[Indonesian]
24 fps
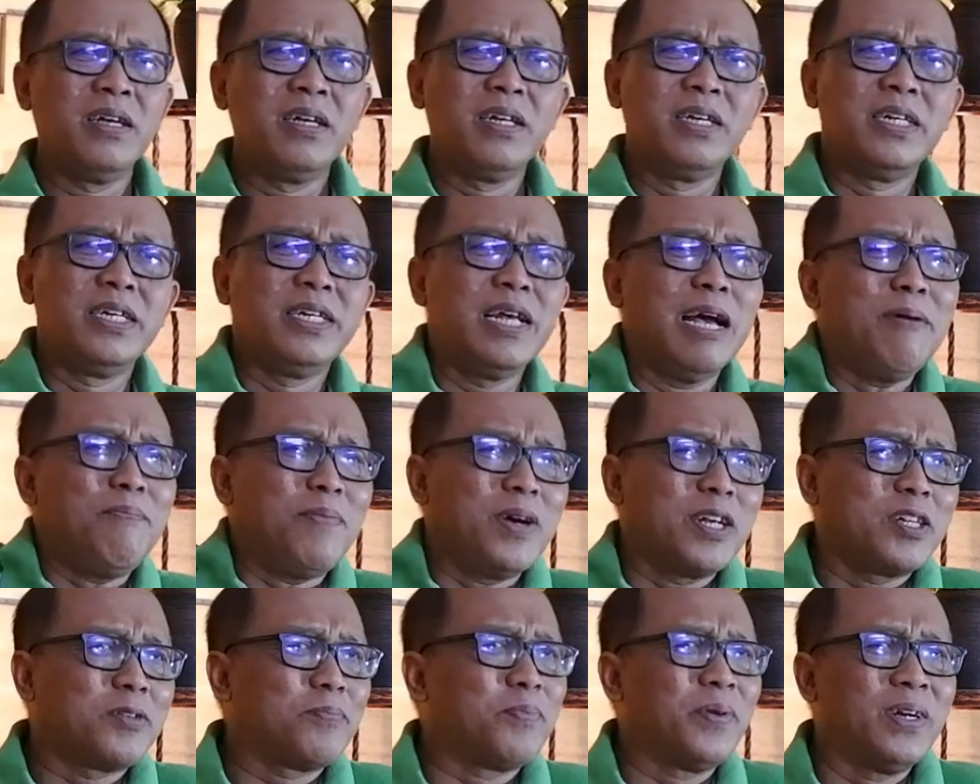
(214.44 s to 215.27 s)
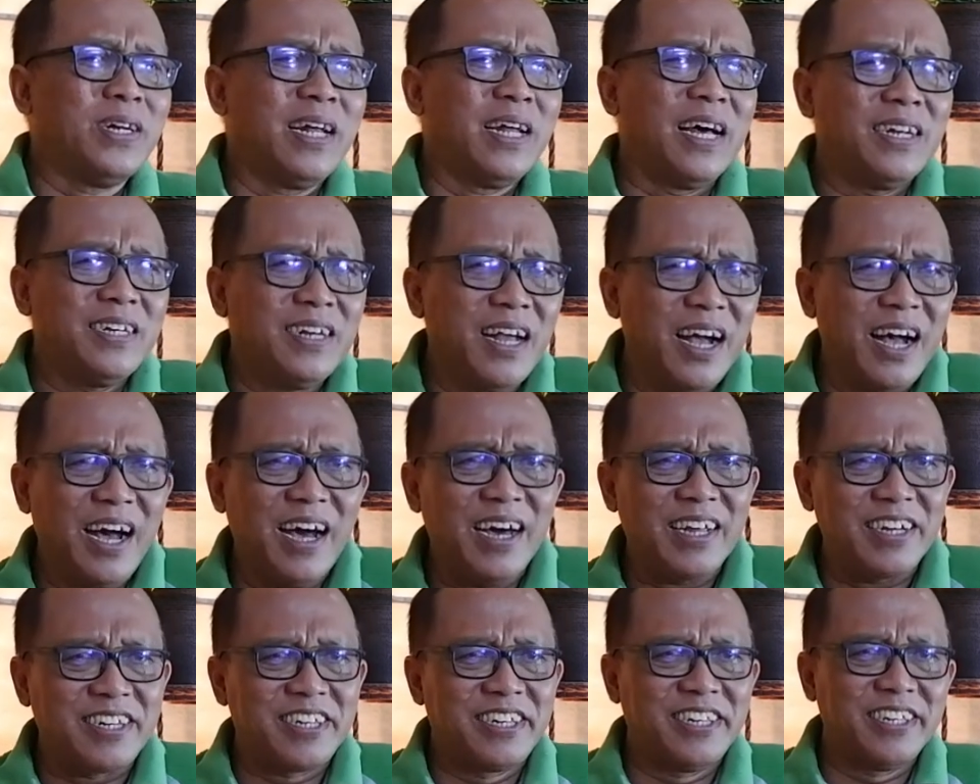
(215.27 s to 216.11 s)
Siapa sebenarnya
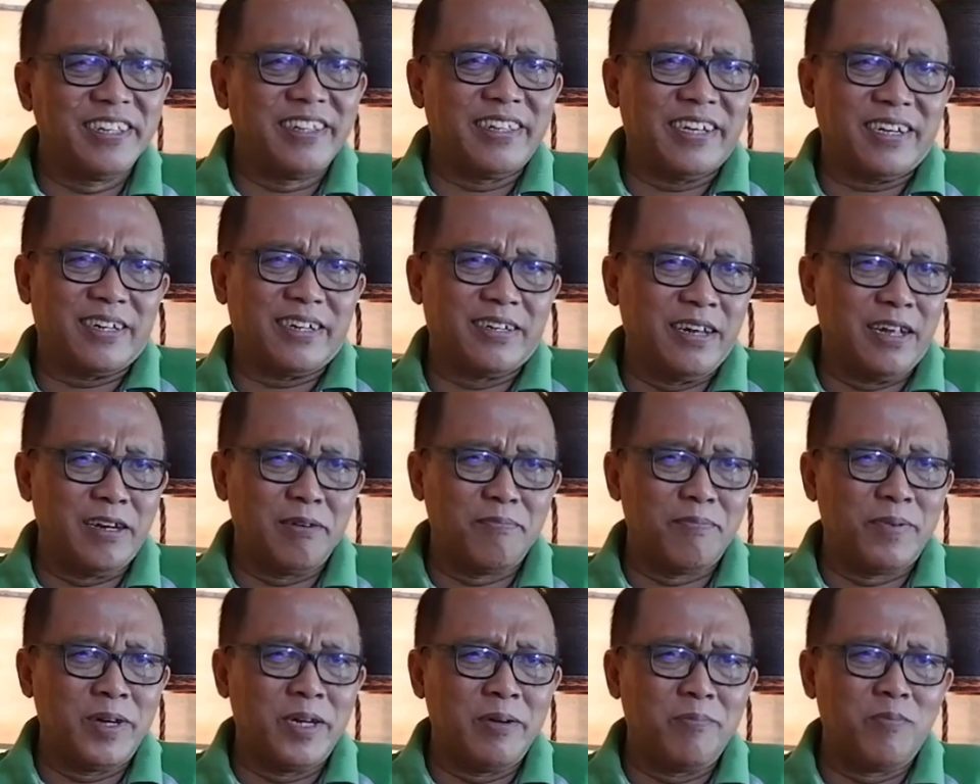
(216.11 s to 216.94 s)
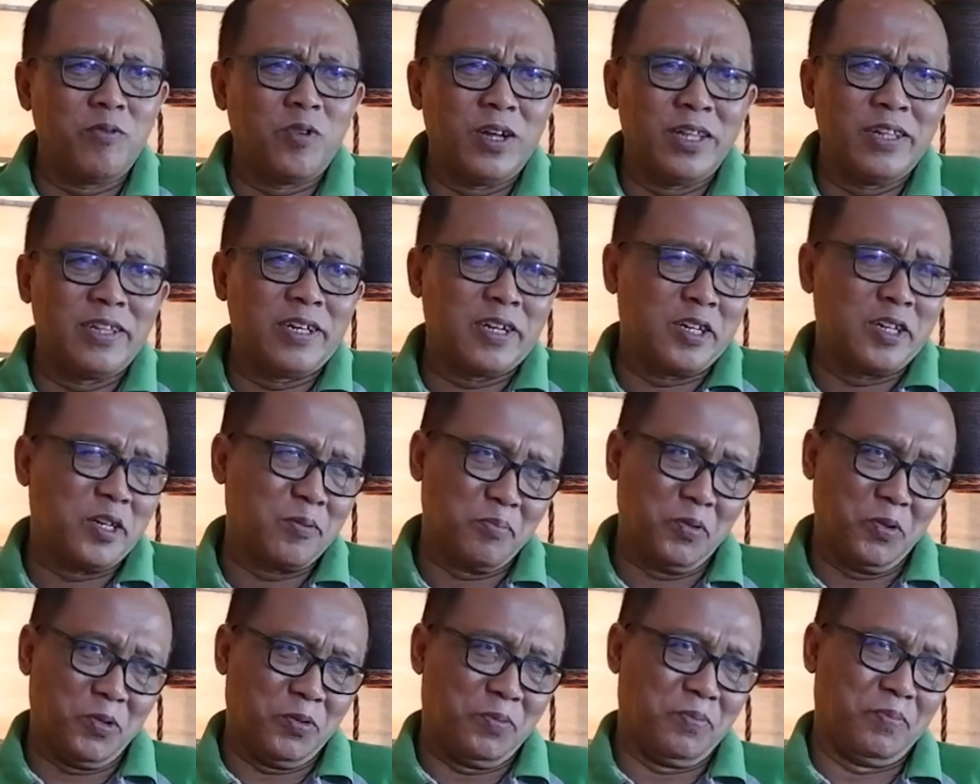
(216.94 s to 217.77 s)
arsitek dari penipuan
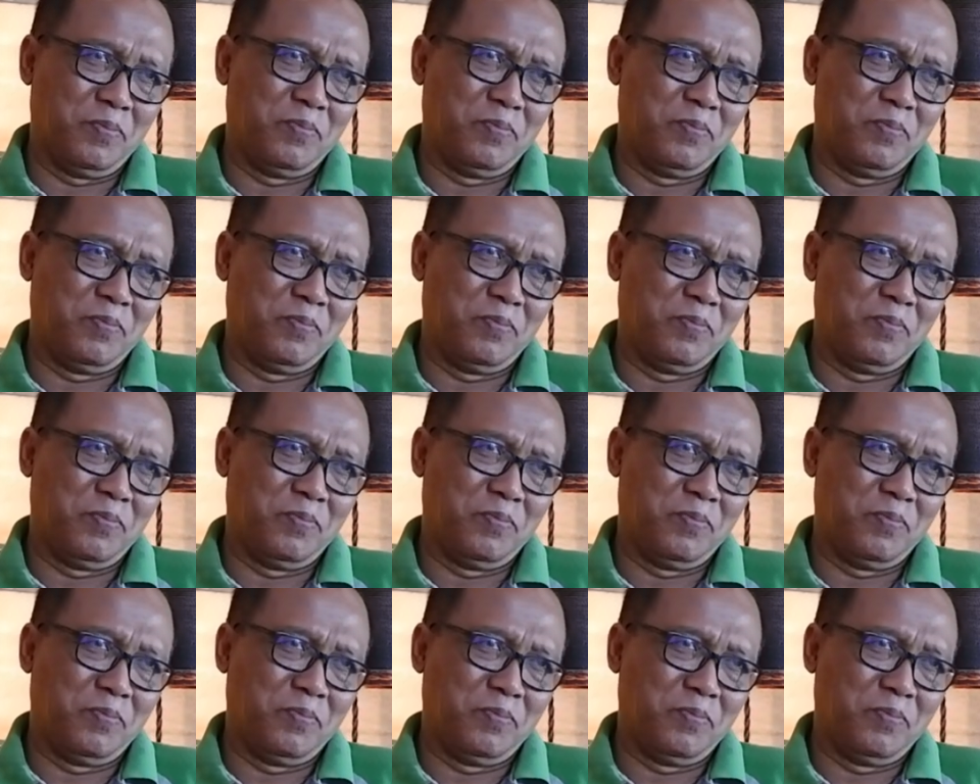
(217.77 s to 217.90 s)
tersebut?